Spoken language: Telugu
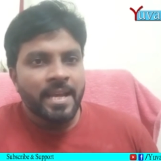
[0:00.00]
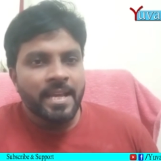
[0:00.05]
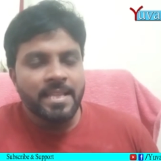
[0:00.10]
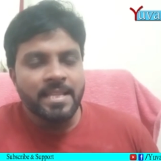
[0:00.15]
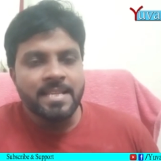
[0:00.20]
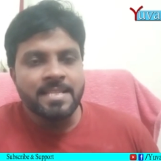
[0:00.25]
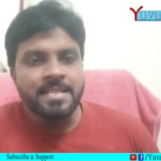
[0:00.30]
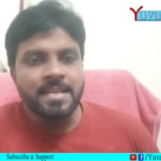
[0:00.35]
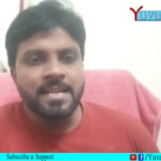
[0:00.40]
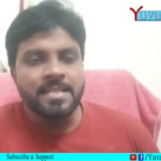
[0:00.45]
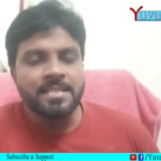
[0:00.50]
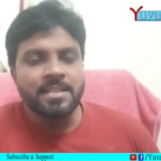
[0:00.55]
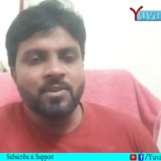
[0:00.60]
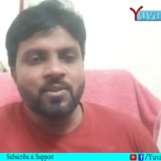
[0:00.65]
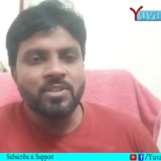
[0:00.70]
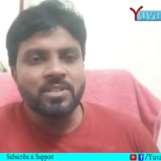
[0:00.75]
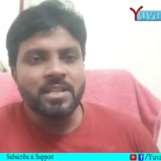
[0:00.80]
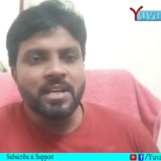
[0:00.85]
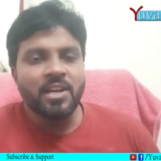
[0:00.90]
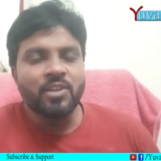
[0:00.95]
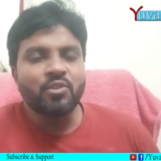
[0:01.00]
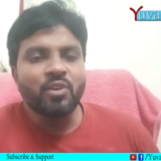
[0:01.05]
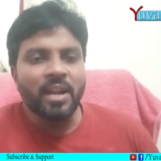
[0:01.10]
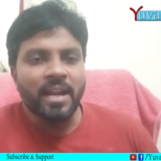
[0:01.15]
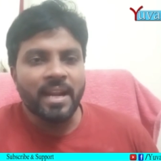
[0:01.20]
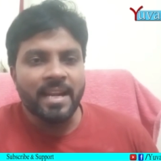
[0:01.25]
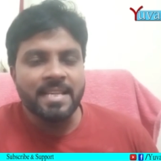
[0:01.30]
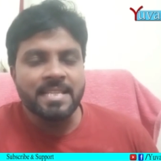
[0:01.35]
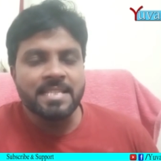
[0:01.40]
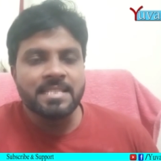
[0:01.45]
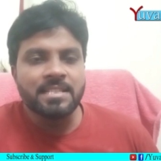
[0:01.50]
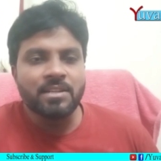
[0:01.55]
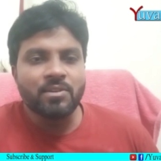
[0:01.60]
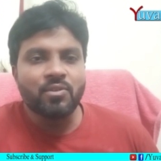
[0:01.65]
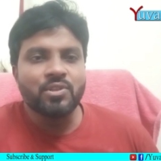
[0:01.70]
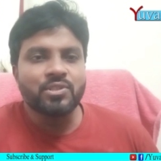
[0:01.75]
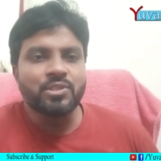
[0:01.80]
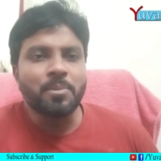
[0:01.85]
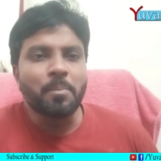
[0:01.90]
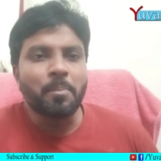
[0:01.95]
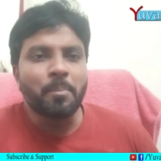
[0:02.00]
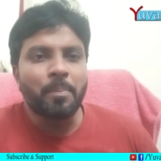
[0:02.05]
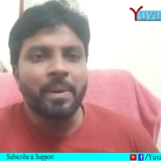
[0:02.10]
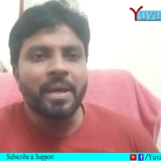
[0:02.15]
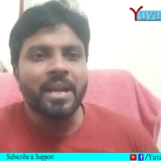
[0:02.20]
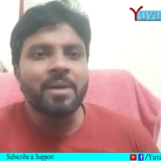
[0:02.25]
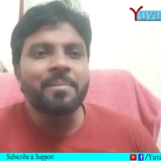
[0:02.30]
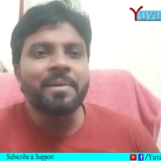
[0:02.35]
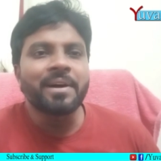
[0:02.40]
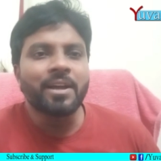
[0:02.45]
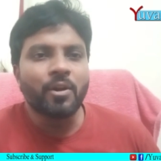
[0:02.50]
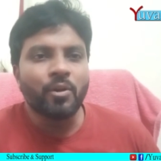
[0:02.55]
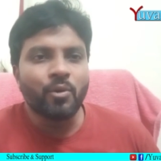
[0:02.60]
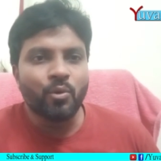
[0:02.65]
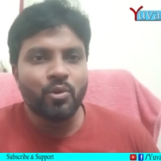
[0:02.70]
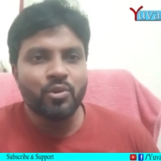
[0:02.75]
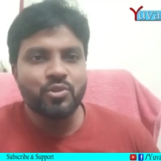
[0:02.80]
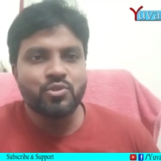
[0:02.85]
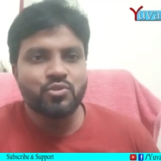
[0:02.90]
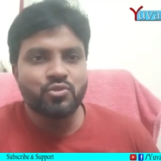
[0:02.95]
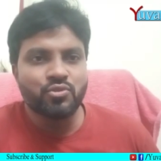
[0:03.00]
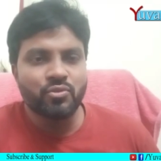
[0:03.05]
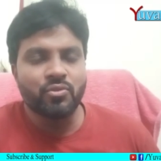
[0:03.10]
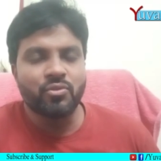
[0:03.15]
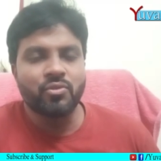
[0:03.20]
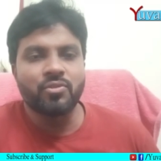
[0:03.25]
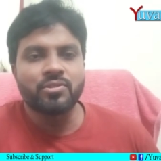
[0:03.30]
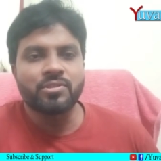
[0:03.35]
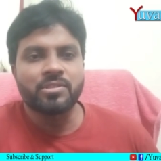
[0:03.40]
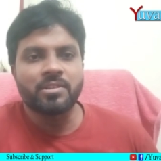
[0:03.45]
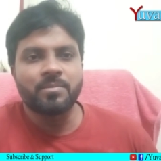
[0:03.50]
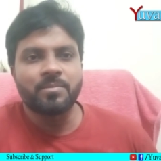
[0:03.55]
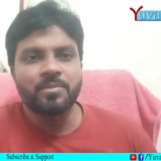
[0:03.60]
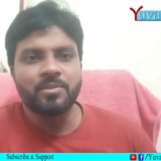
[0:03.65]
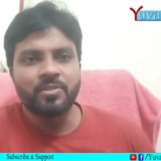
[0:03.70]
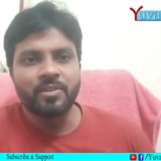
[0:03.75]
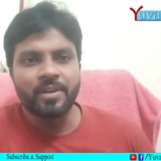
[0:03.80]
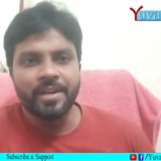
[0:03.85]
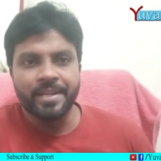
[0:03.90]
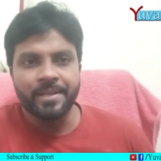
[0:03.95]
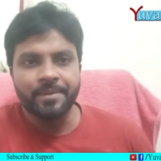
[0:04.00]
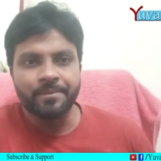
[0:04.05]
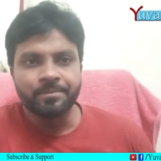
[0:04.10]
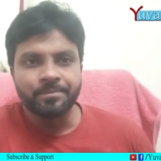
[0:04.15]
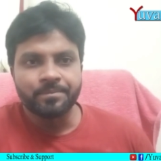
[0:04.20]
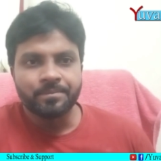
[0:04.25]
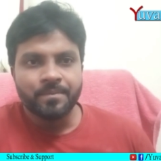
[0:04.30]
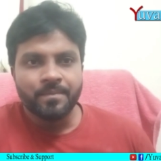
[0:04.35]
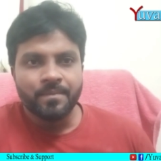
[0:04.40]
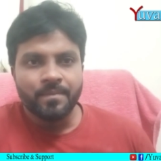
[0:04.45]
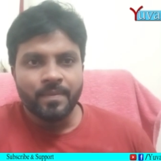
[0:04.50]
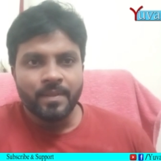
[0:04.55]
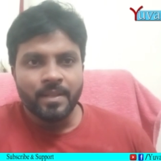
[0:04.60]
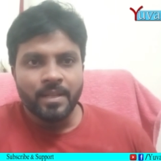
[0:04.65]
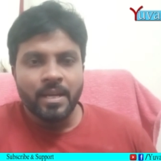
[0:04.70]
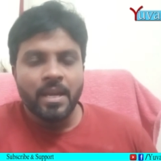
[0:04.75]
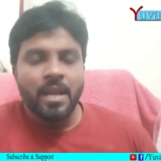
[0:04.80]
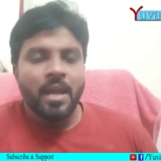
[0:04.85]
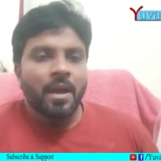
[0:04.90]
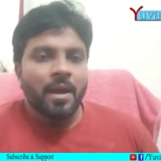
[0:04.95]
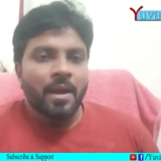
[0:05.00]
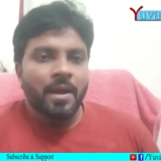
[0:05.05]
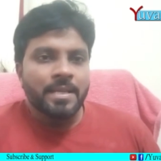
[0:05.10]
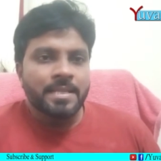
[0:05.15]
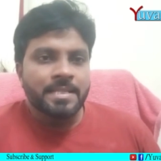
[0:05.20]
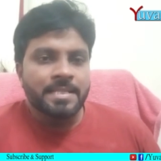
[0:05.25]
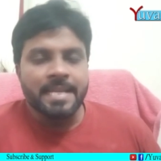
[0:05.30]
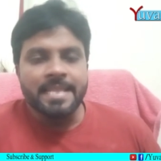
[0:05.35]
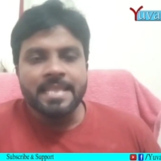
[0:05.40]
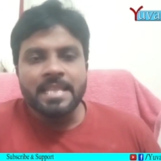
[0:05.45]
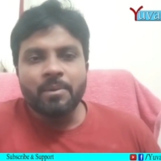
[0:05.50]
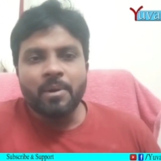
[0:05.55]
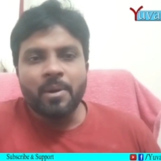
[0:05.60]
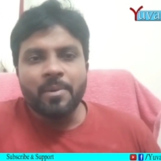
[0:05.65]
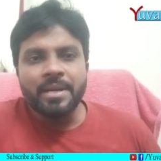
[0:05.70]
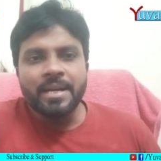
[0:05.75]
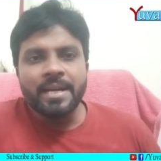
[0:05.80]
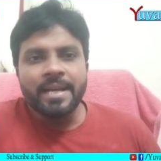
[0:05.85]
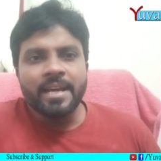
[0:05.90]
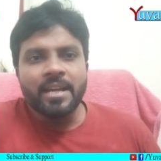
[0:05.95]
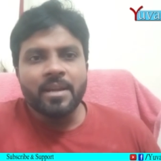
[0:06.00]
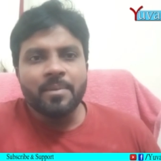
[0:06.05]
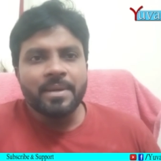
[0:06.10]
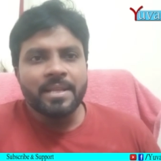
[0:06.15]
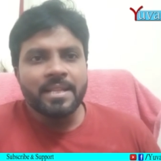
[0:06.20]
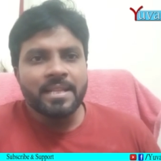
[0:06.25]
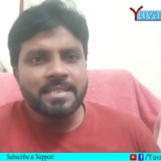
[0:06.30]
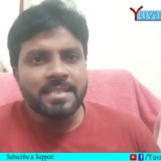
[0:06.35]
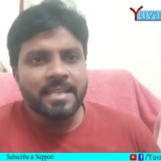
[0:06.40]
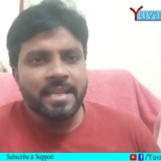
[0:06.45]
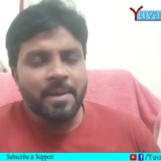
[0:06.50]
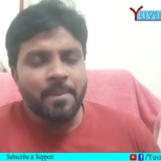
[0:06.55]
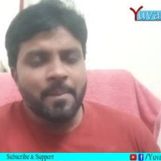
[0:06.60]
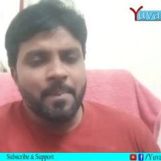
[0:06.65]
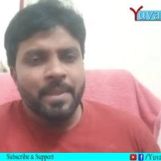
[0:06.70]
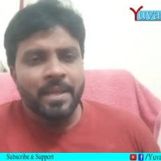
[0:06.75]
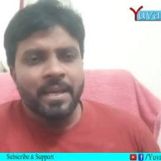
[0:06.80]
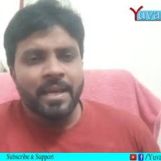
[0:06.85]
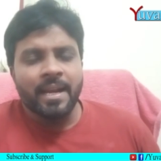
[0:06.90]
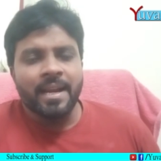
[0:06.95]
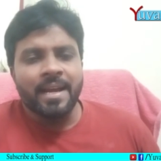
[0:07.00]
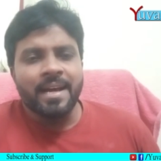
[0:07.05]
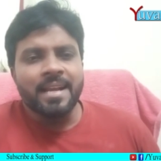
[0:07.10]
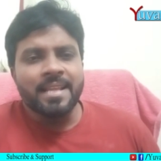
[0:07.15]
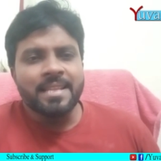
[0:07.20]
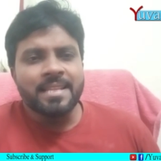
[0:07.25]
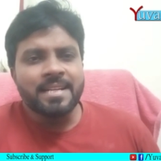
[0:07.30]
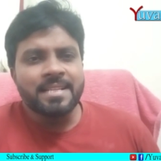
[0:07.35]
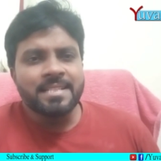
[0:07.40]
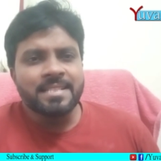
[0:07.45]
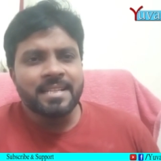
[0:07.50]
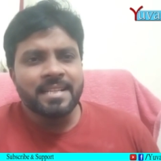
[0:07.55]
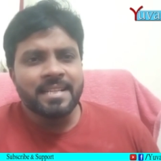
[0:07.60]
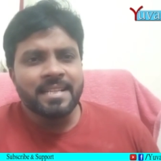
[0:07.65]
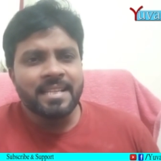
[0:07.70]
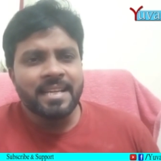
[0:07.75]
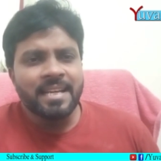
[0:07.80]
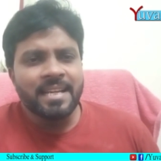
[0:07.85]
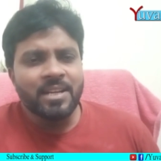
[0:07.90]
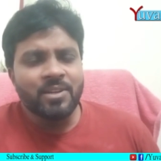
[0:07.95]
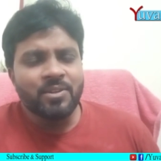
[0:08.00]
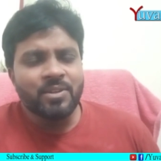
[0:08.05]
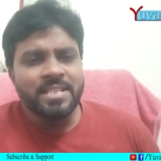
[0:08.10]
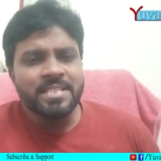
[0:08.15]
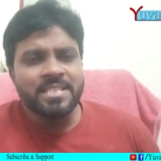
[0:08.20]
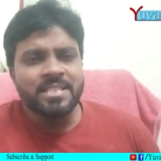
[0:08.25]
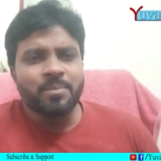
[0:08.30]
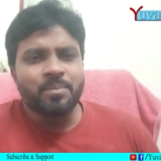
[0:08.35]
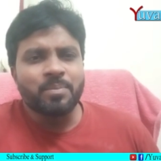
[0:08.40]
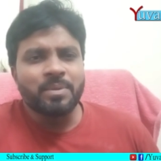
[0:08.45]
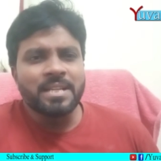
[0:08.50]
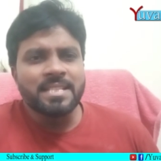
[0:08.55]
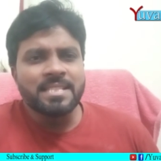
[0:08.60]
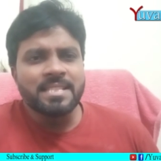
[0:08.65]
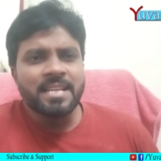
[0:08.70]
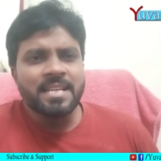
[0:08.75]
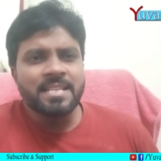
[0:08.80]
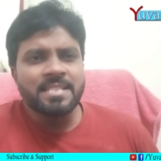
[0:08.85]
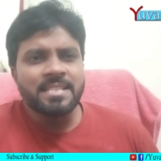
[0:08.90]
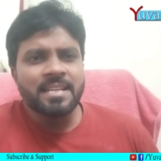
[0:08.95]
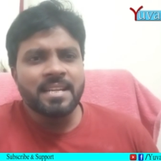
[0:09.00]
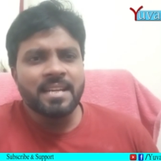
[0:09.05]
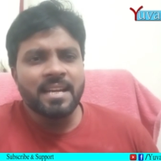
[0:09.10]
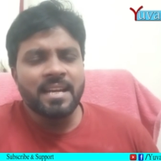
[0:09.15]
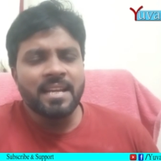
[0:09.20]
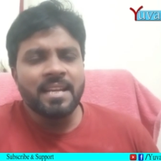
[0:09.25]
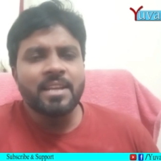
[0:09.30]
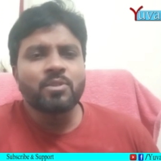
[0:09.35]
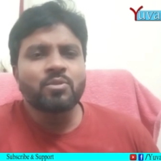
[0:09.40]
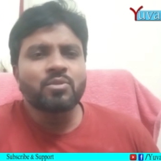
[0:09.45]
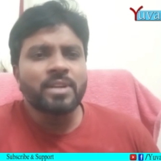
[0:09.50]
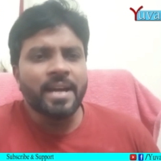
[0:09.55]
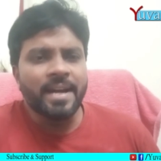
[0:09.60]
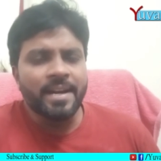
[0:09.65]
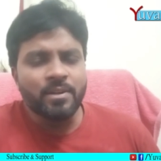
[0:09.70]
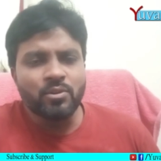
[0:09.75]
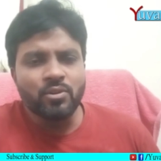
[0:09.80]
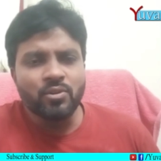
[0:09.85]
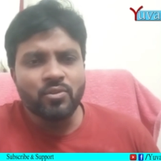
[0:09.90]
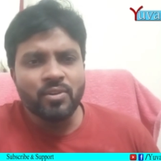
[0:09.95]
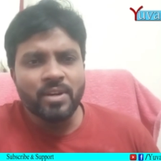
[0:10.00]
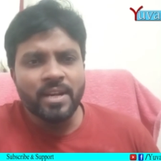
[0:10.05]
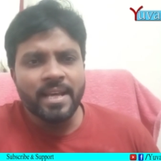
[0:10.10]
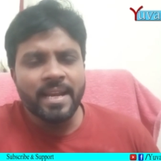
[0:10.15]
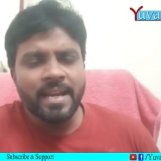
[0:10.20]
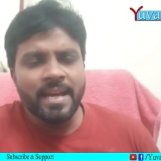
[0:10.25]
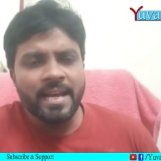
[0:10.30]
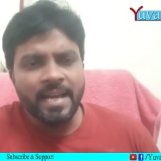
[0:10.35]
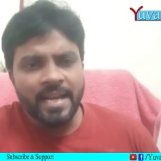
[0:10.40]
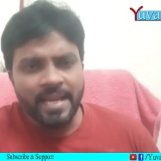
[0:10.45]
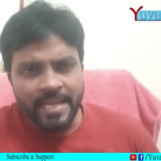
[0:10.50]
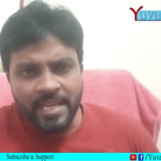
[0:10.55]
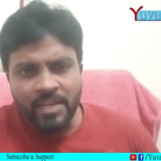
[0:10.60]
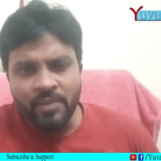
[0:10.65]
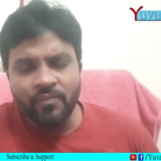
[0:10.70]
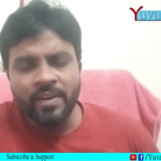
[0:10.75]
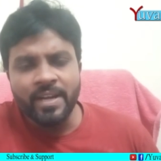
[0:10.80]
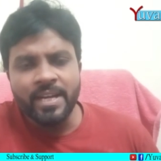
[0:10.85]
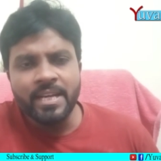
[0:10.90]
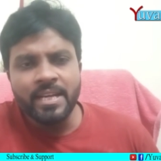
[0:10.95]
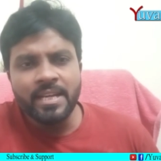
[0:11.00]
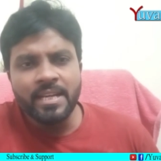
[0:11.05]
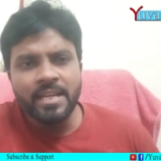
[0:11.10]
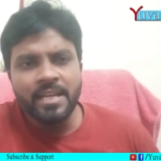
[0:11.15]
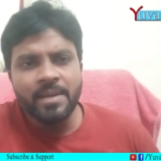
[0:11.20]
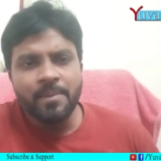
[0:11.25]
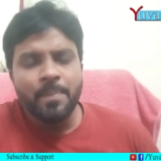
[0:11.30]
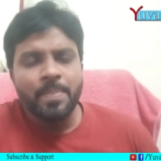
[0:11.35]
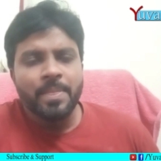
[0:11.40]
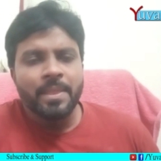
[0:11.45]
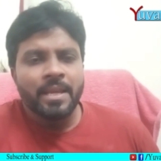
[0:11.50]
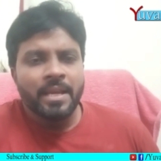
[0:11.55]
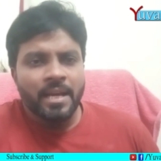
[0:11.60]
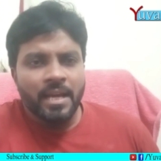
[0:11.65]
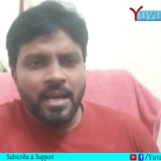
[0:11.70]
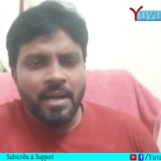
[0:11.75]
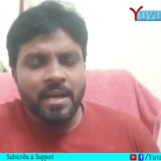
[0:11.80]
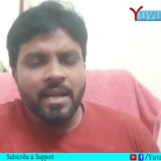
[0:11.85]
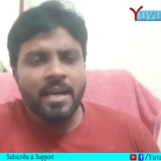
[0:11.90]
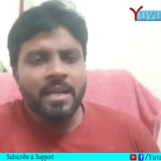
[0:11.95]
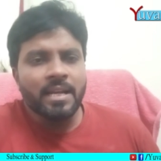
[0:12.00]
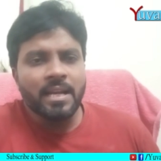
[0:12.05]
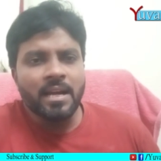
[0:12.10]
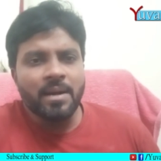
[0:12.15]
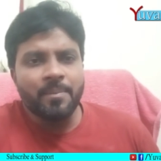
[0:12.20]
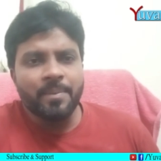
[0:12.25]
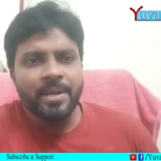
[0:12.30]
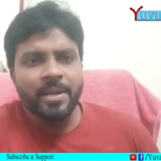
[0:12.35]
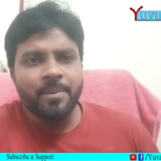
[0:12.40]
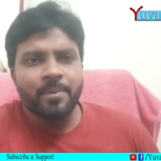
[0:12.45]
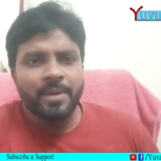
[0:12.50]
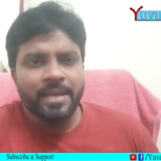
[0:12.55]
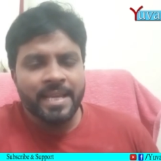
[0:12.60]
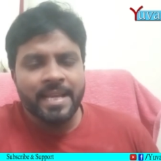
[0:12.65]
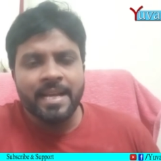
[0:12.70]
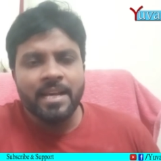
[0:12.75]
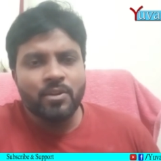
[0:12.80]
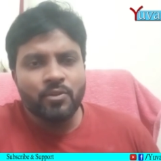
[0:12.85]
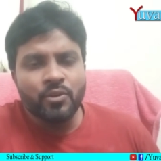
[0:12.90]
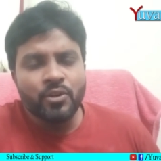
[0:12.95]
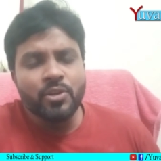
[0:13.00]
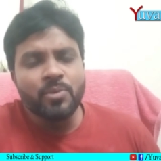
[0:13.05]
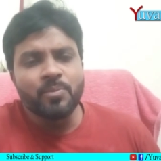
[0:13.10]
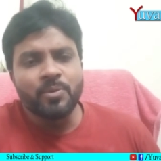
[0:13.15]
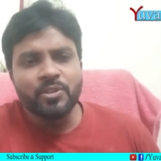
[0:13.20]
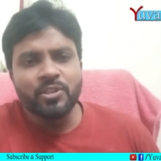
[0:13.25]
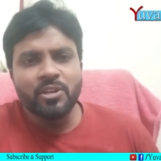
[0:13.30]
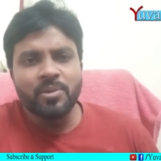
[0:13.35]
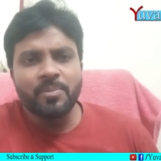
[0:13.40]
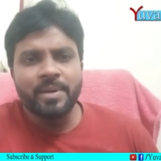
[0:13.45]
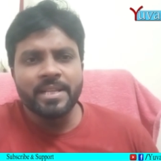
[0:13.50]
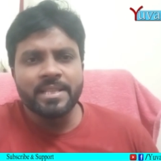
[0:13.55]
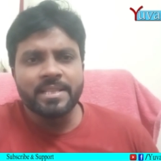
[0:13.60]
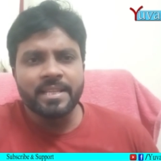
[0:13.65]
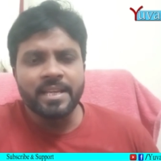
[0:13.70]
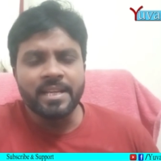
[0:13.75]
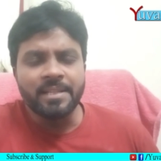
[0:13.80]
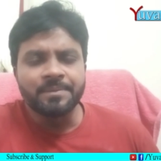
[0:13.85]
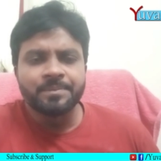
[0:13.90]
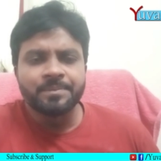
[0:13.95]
ఇది చర్చ కోసం కాదు రచ్చ కోసం పరమ రొచ్చు కోసము అని చంద్రబాబు నాయుడు గారి మీద సరే రాళ్ళదాడి జరిగిందా లేకుంటే చెప్పులు ఇసిరేసినరా లేకుంటే అడ్డుకున్నారా ఇవన్నీ గనక మనం ఇక్కడ నుండి మొదలు పెడితే